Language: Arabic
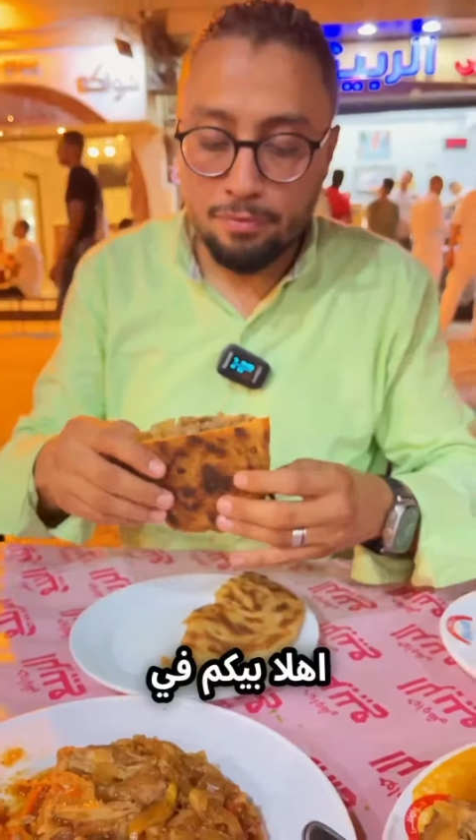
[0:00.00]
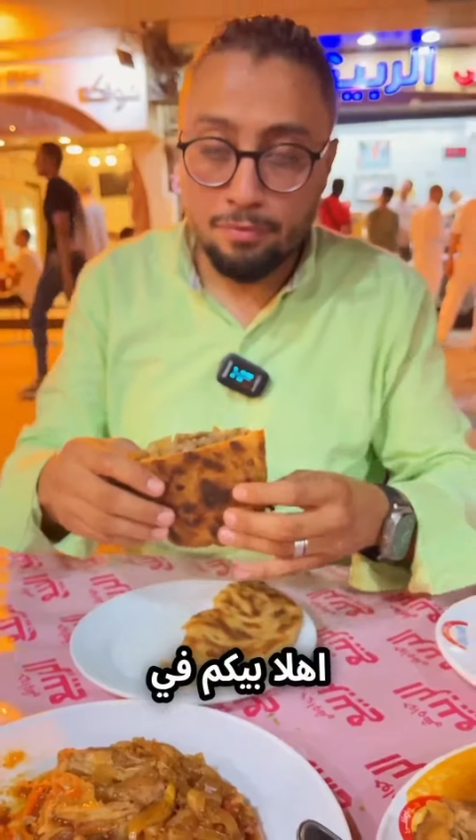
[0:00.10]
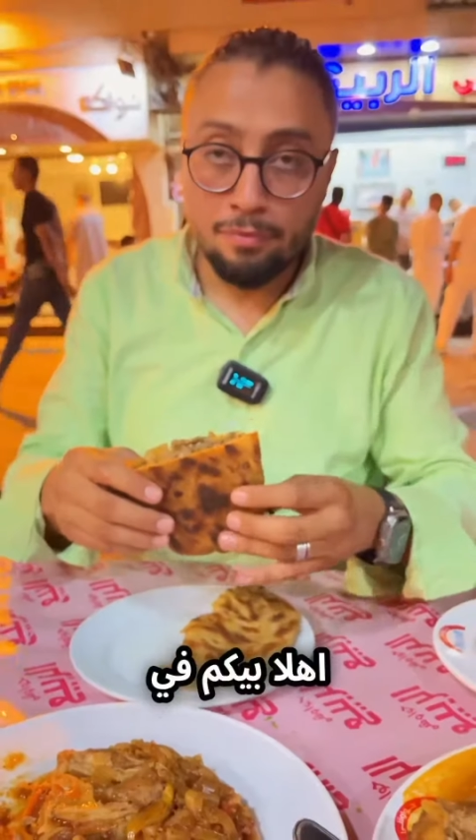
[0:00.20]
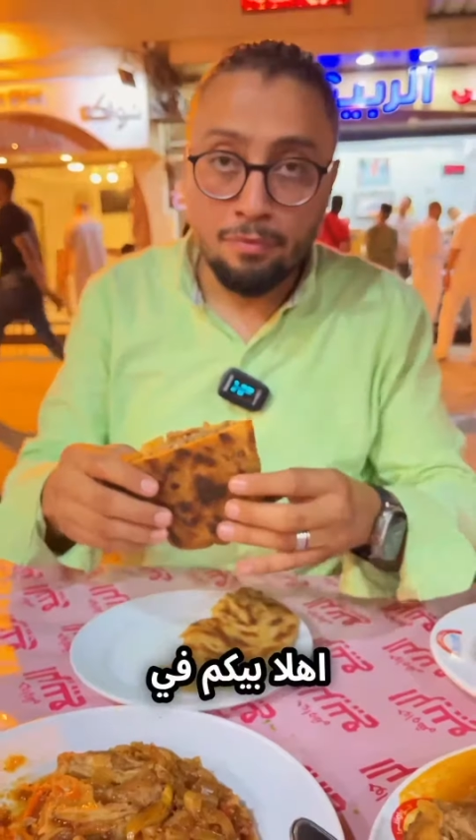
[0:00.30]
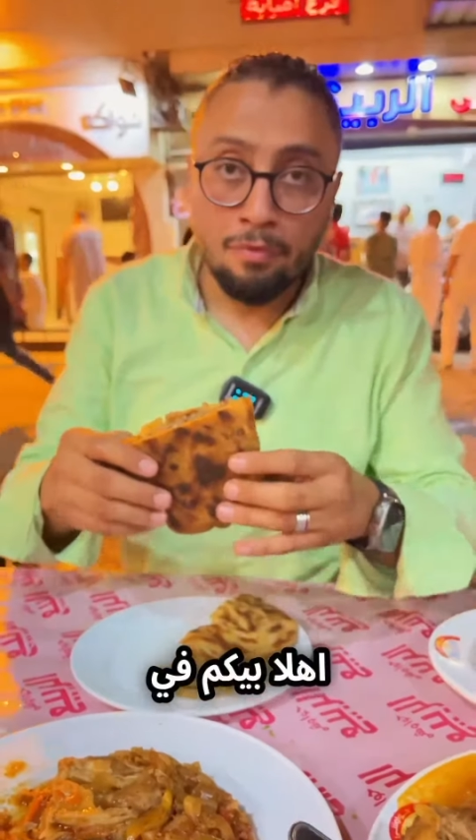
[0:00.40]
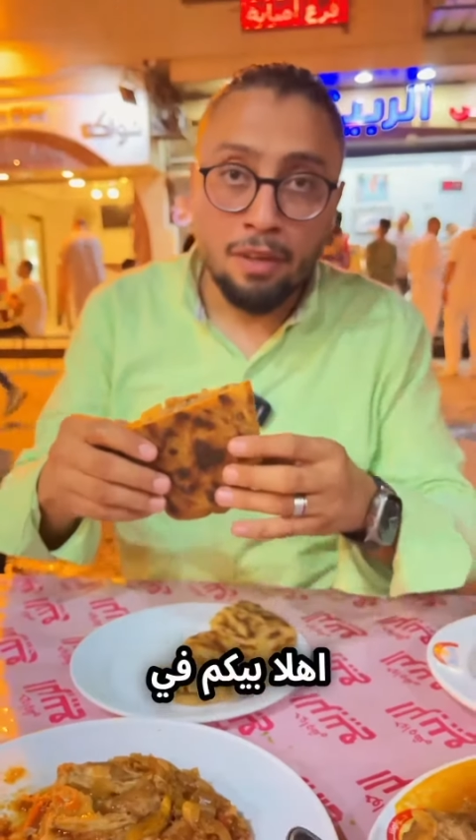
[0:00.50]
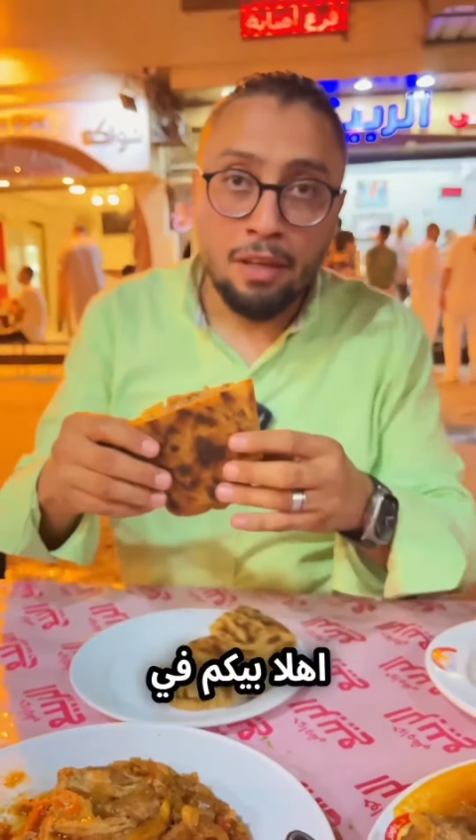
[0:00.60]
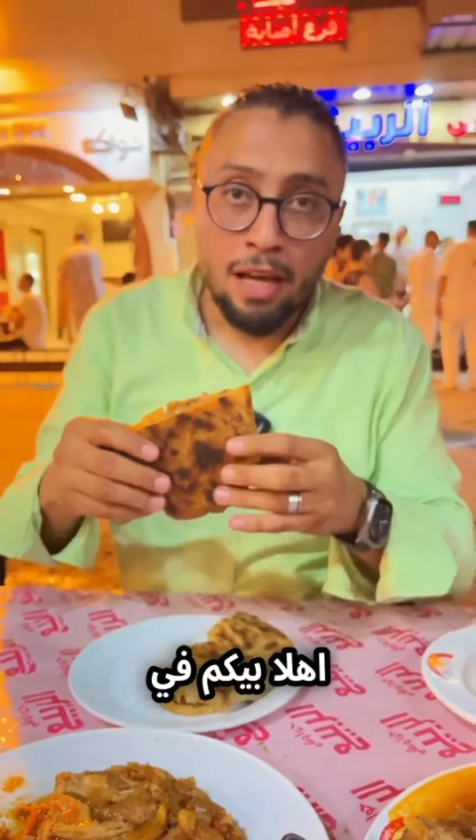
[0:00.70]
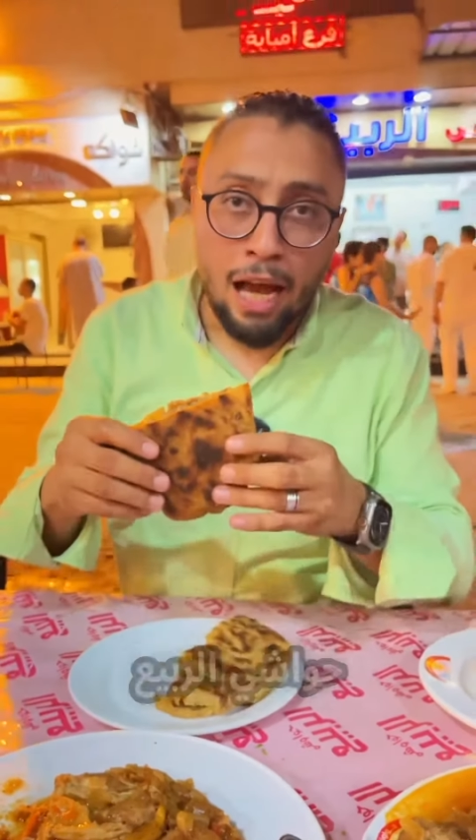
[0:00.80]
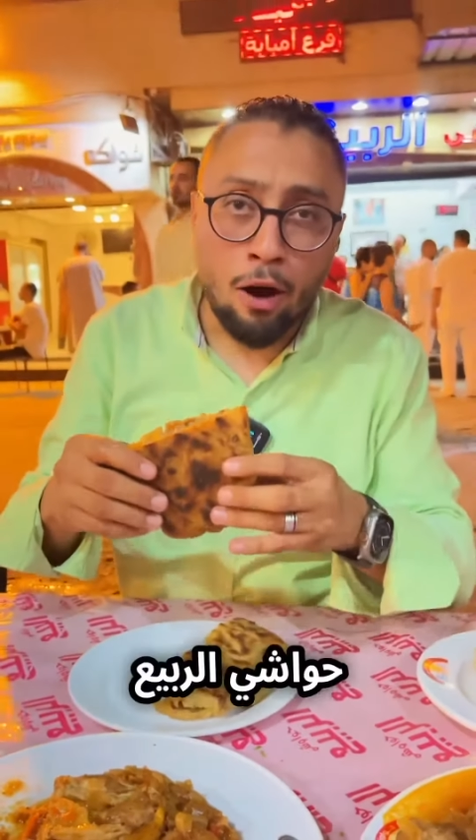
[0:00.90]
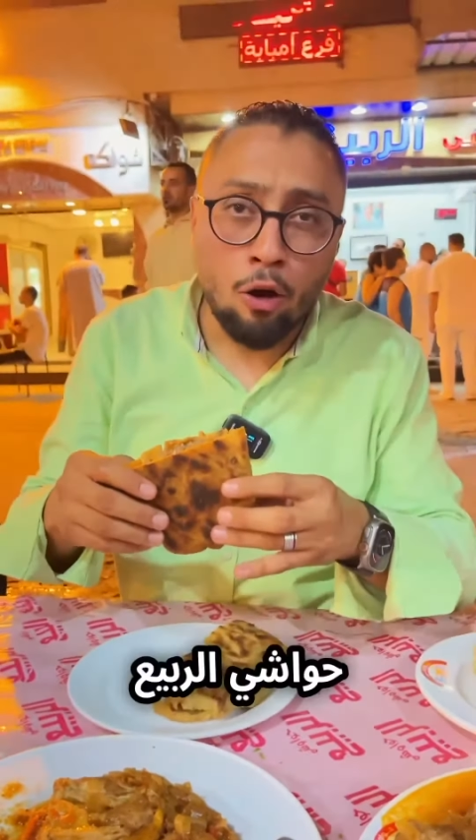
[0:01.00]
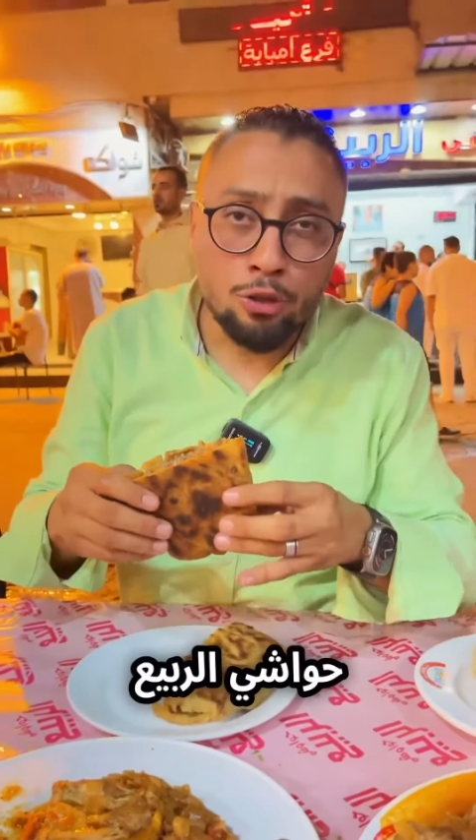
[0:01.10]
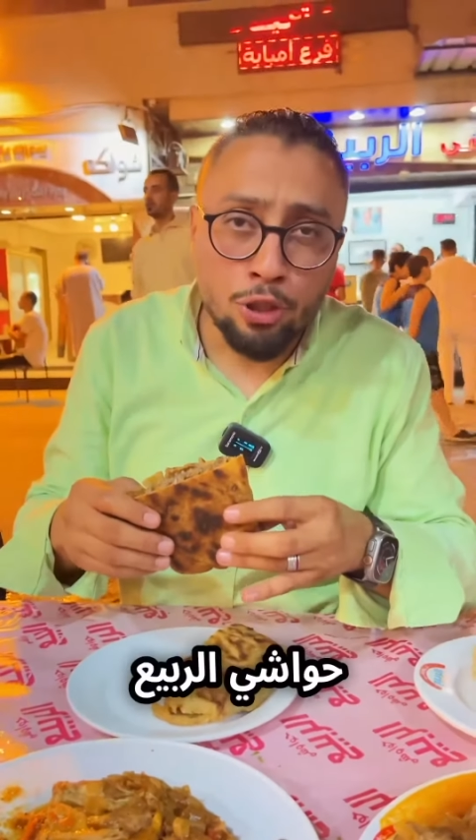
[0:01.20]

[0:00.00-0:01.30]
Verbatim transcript: بيكم في حواوشي